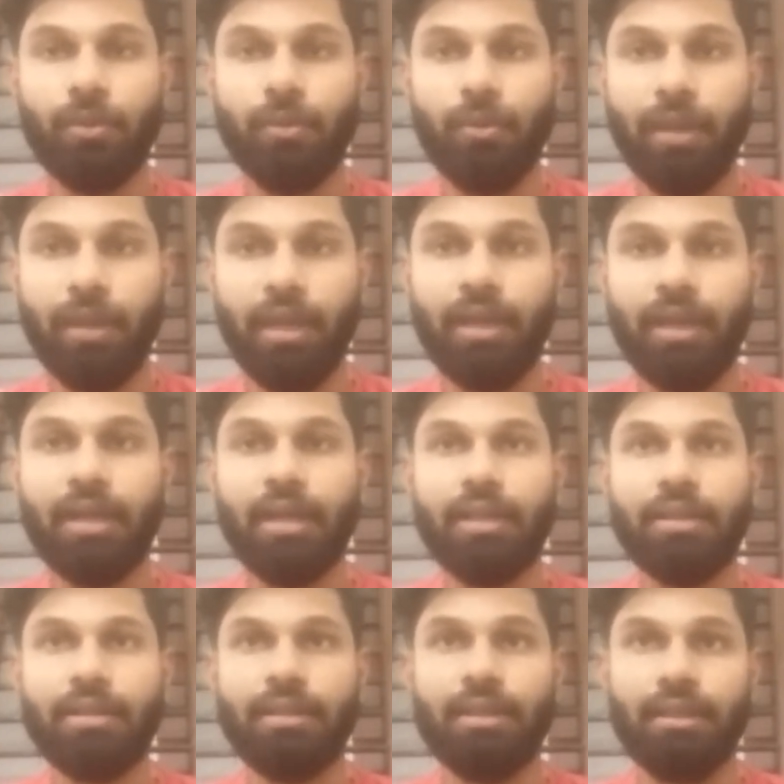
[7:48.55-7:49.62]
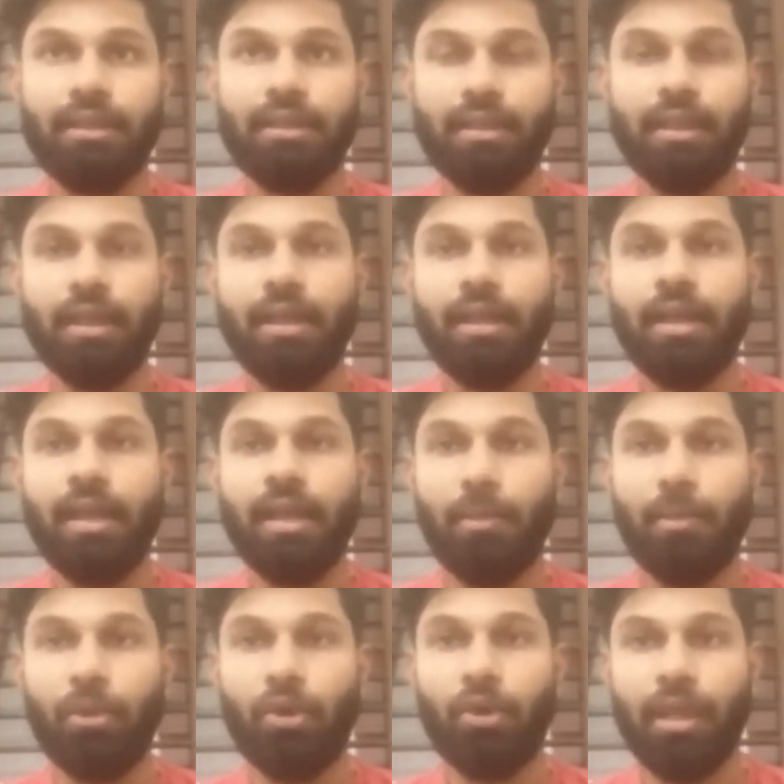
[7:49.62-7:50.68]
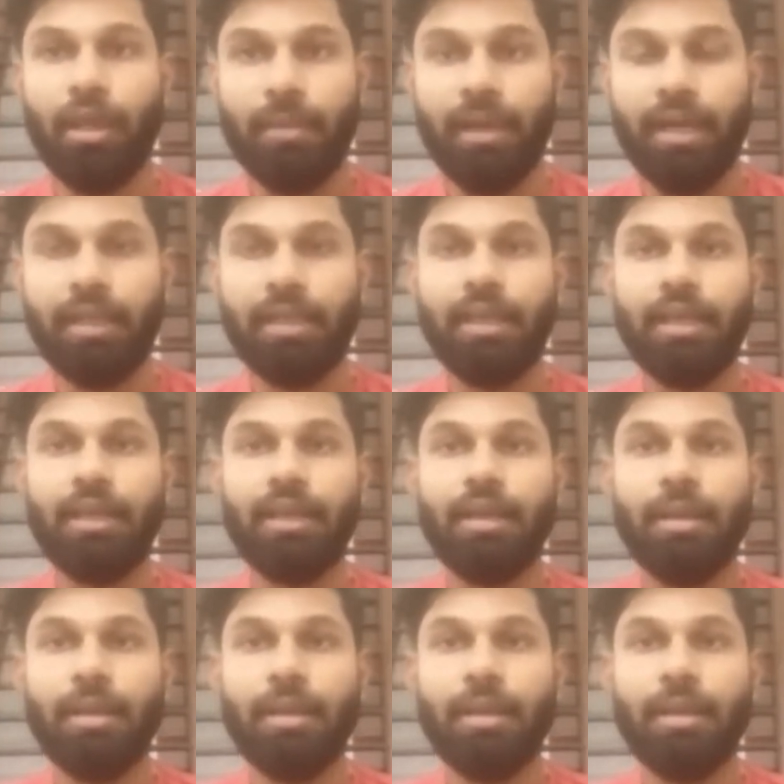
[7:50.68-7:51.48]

உண்மையான கருத்து இதுதான் நம்மளுடைய மனதை